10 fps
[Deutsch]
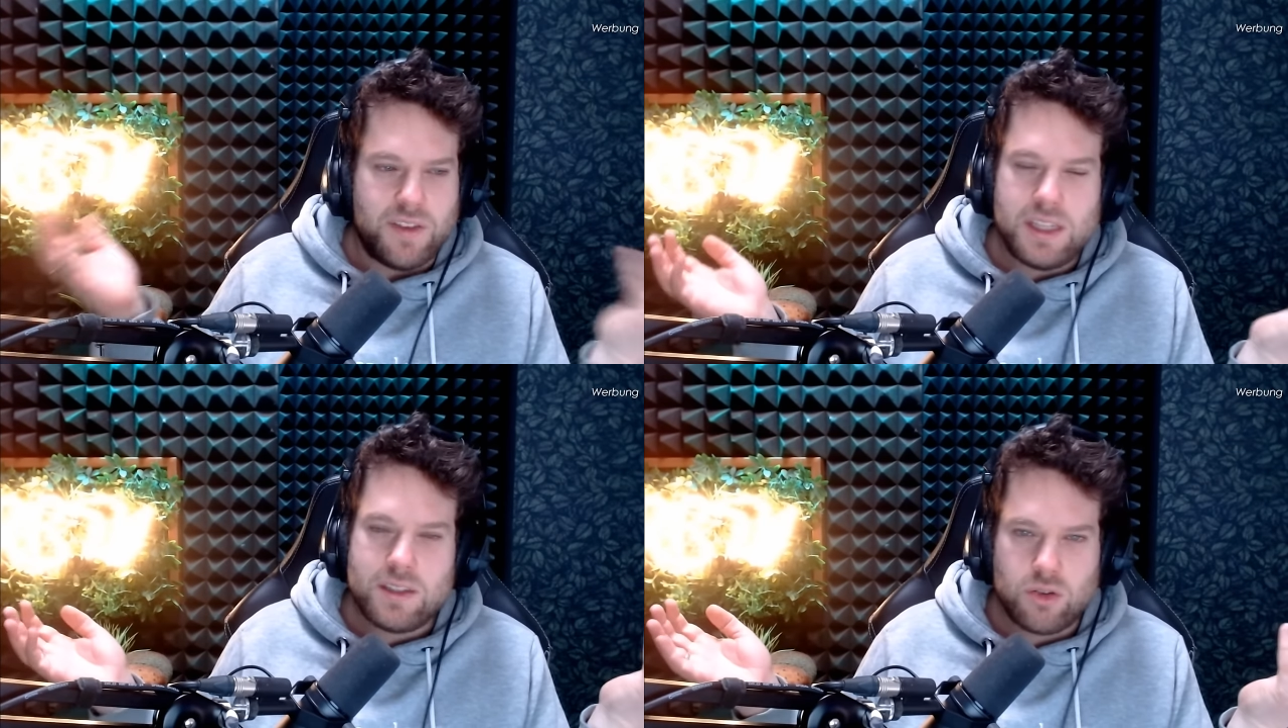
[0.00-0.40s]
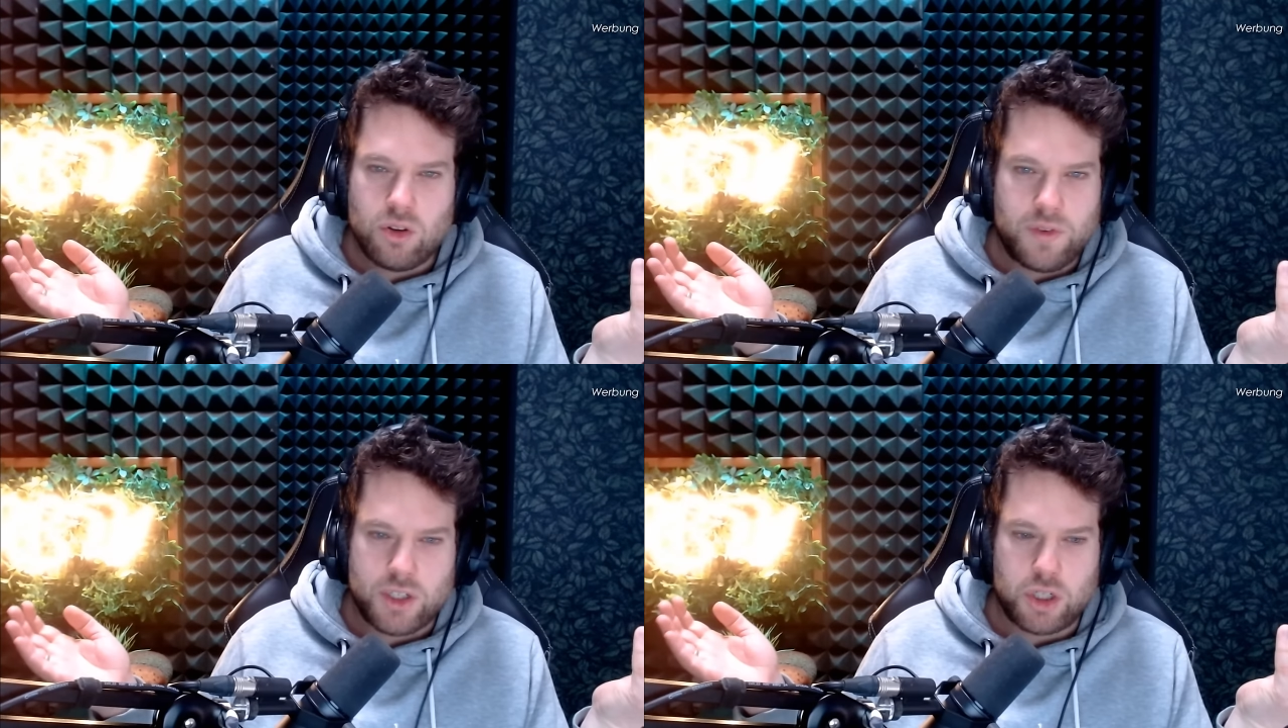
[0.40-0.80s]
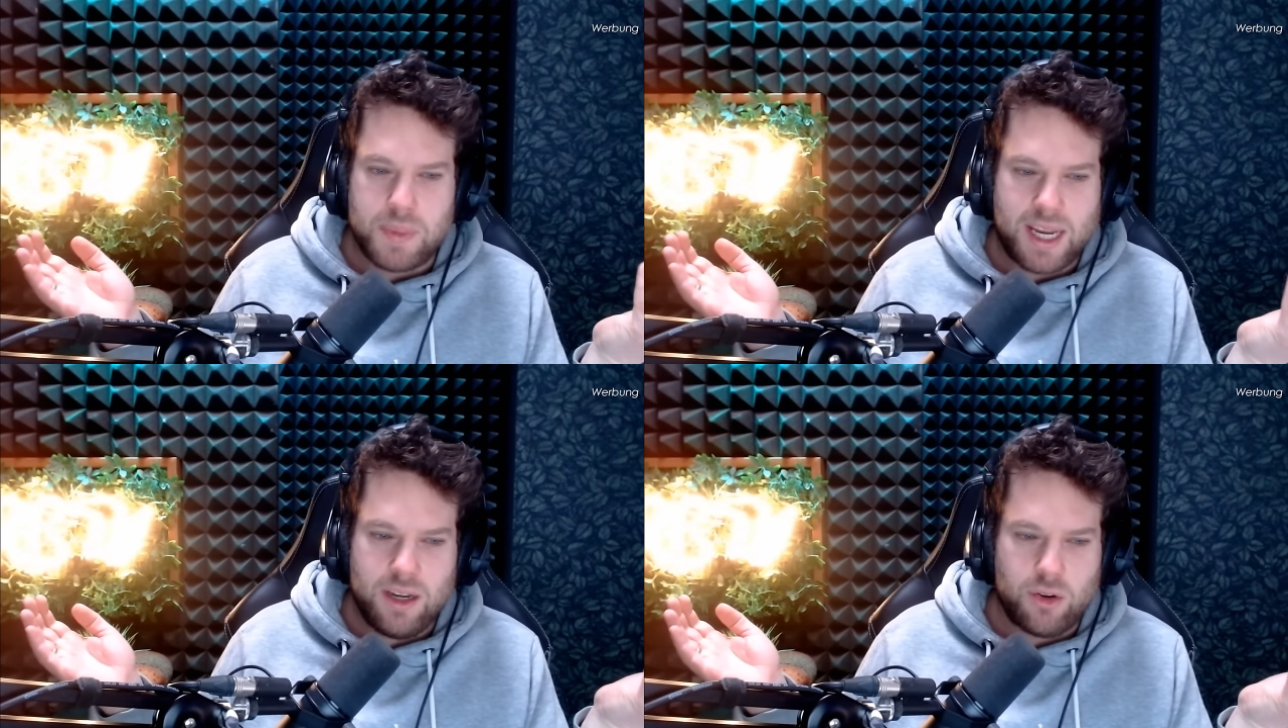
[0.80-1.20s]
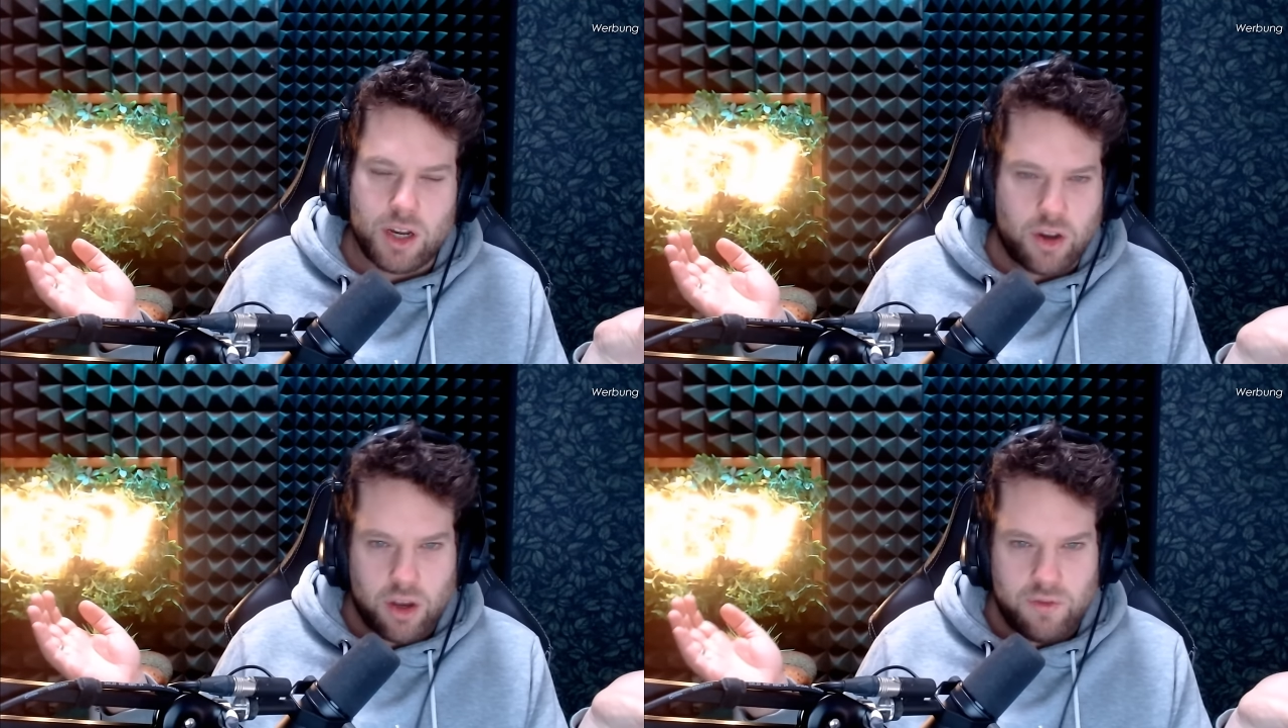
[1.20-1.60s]
Willst du noch was schmecken
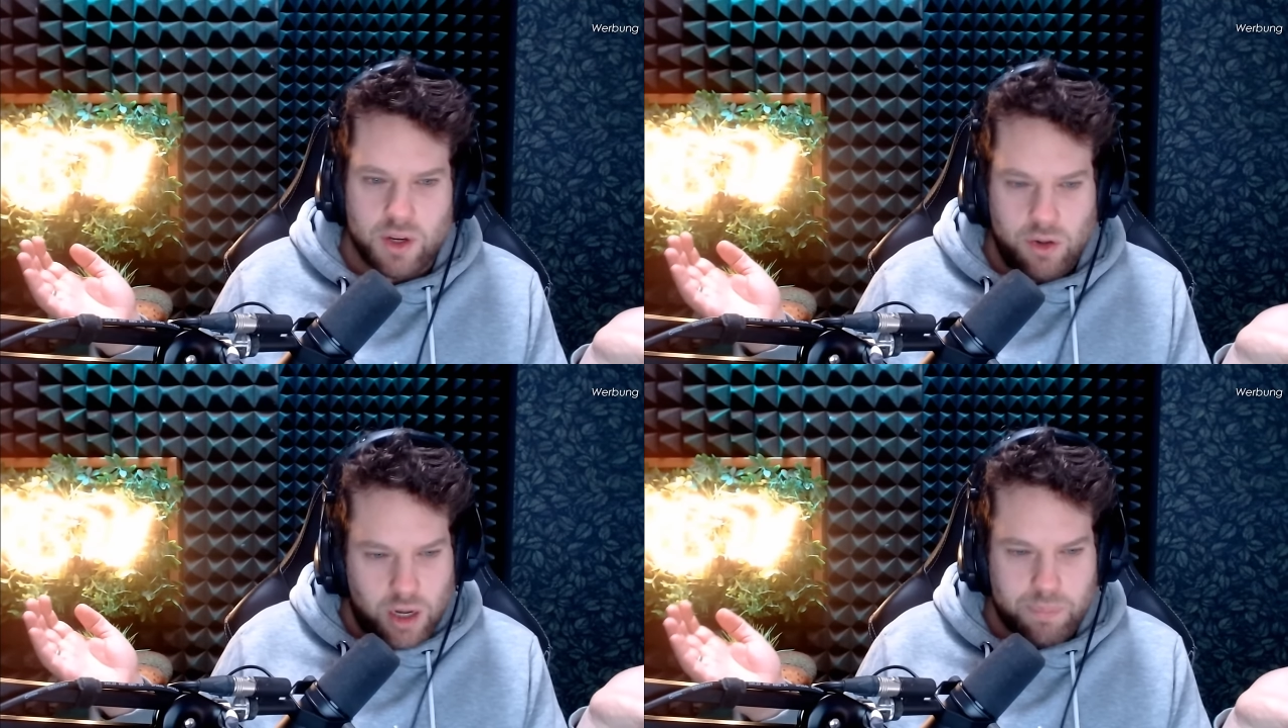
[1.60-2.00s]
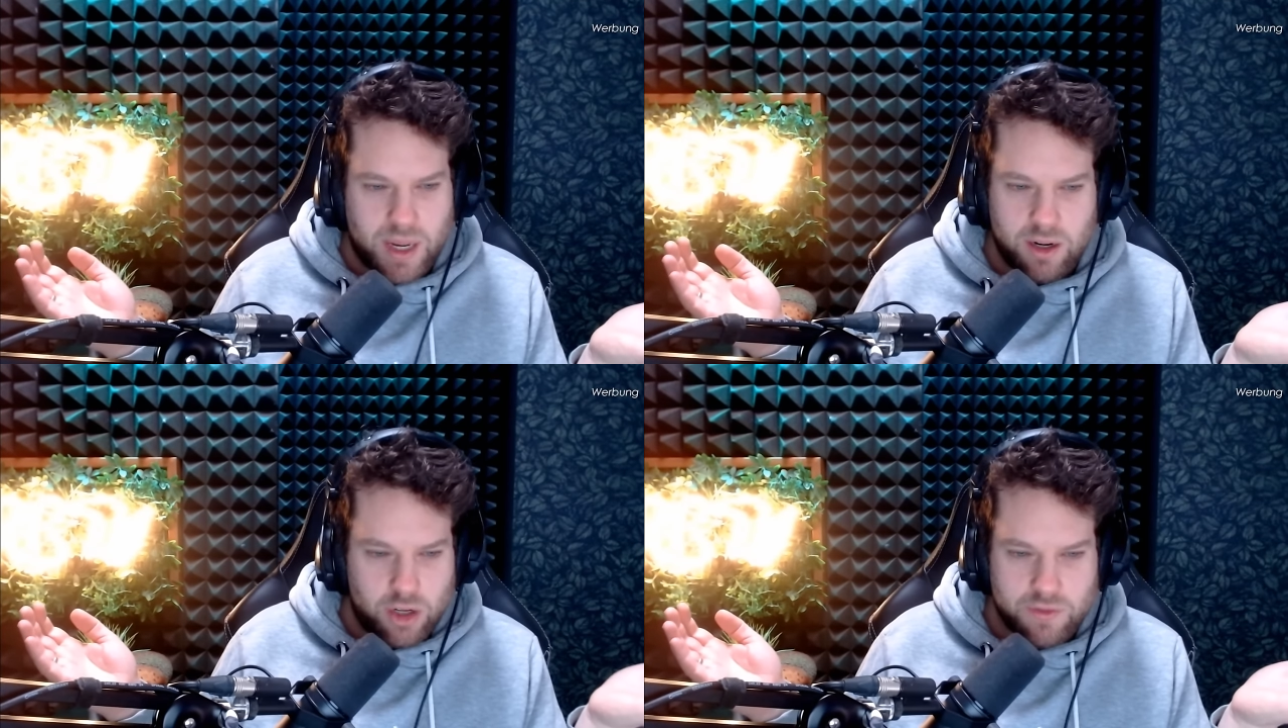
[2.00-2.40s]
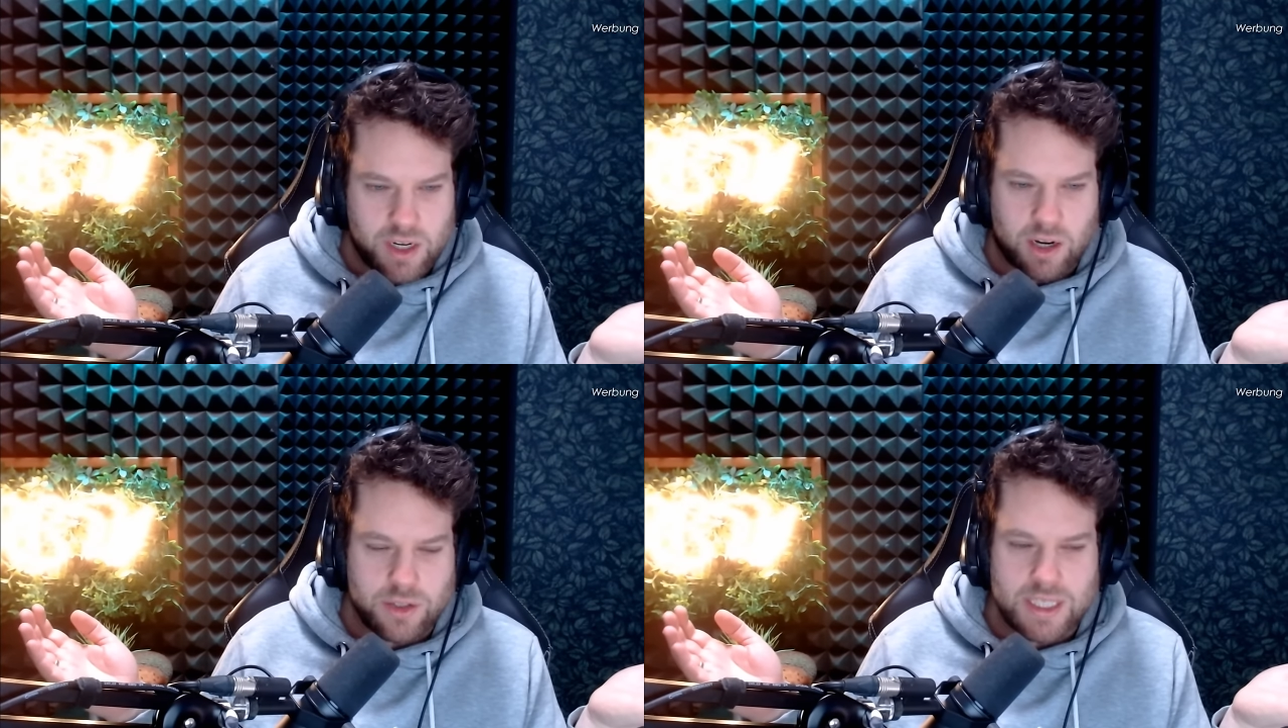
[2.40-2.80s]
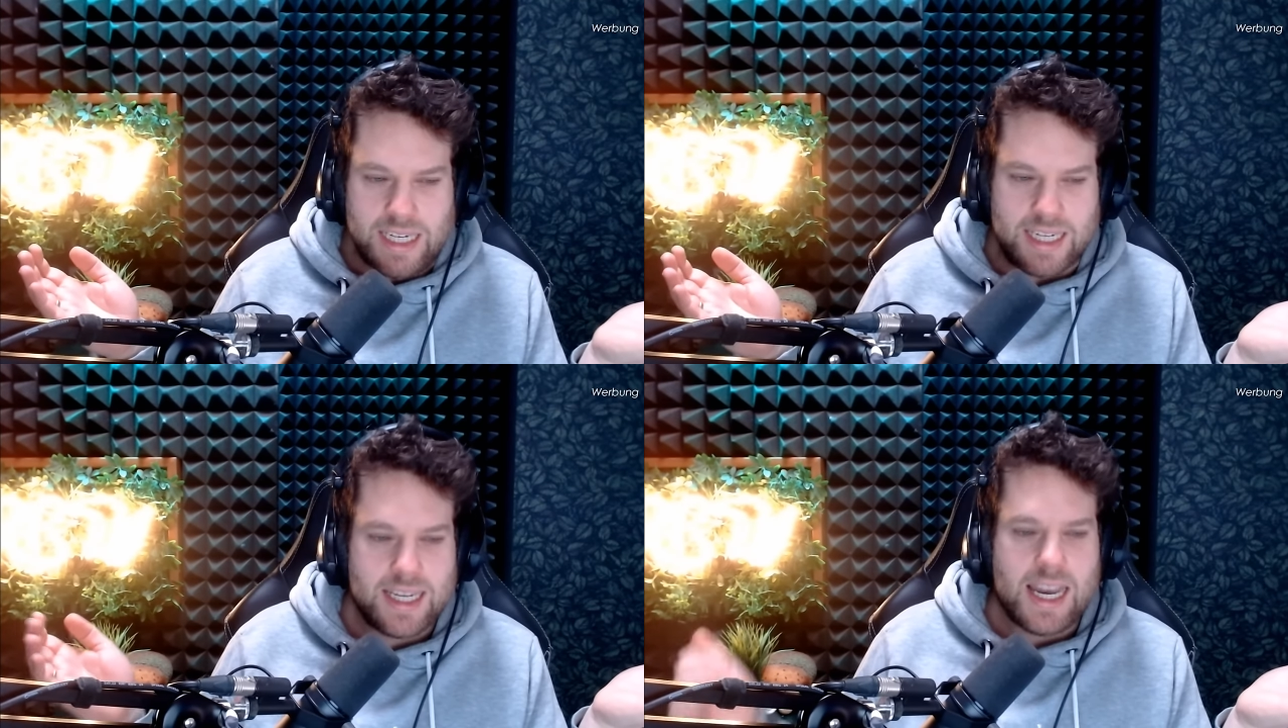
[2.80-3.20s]
oder können wir Urlaub machen? Können wir nach Hause
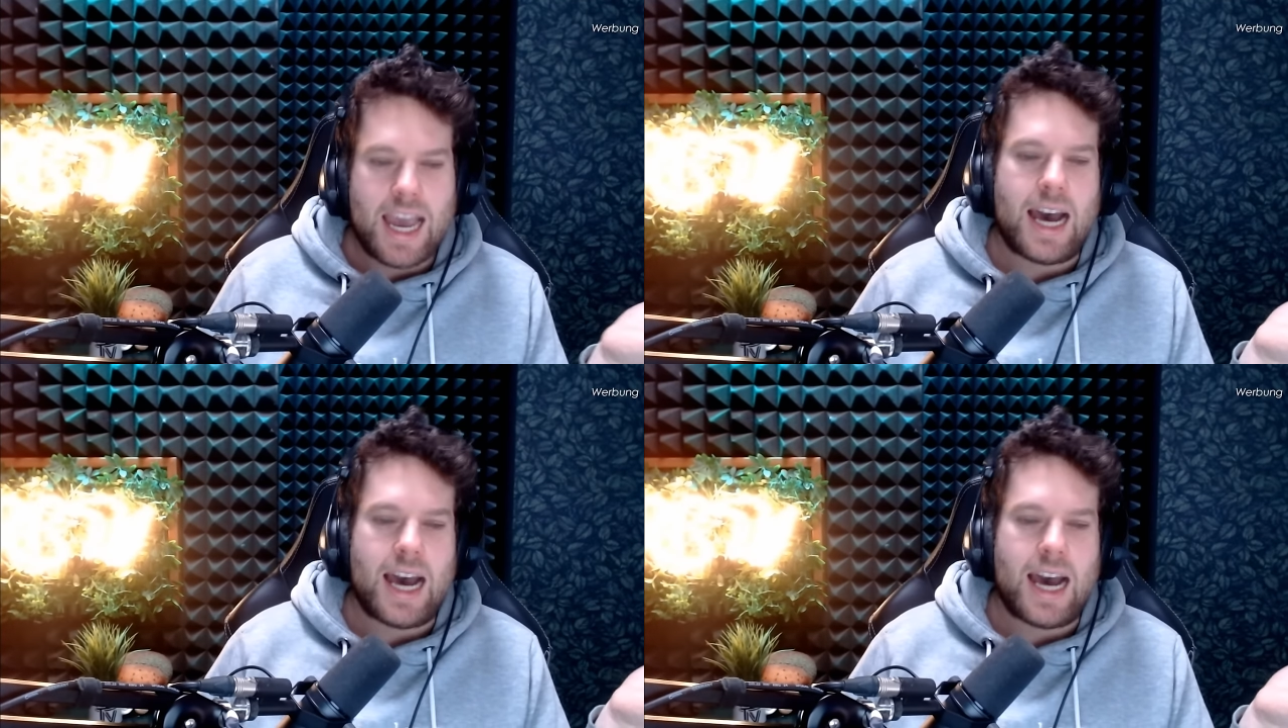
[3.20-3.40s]
gehen?